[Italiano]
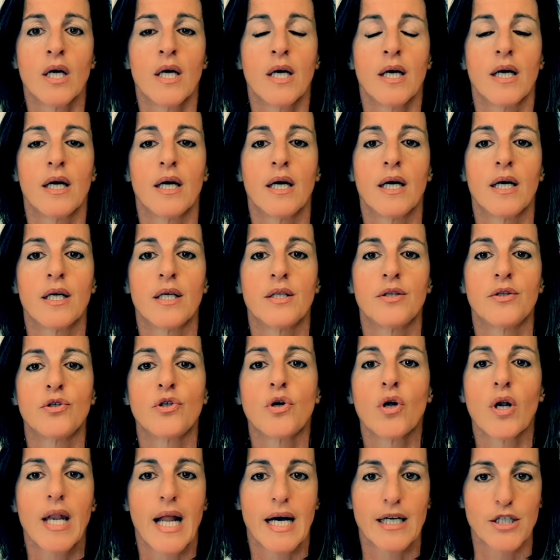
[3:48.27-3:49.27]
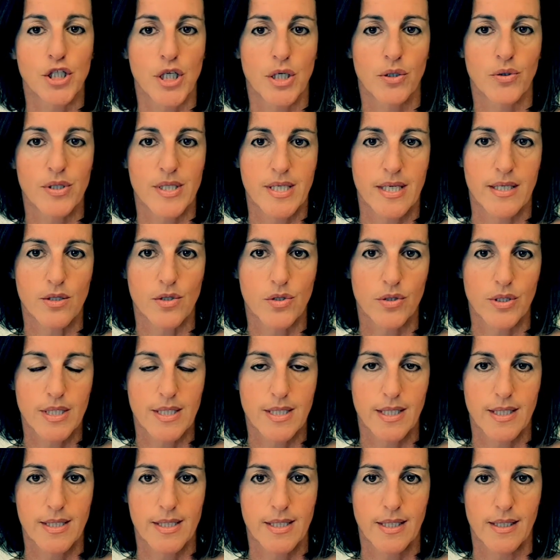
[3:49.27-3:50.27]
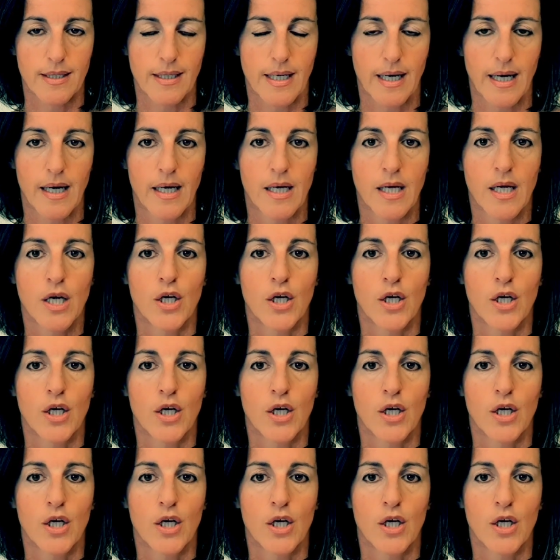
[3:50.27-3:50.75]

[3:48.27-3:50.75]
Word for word: eh, non lasciano senso di sazietà,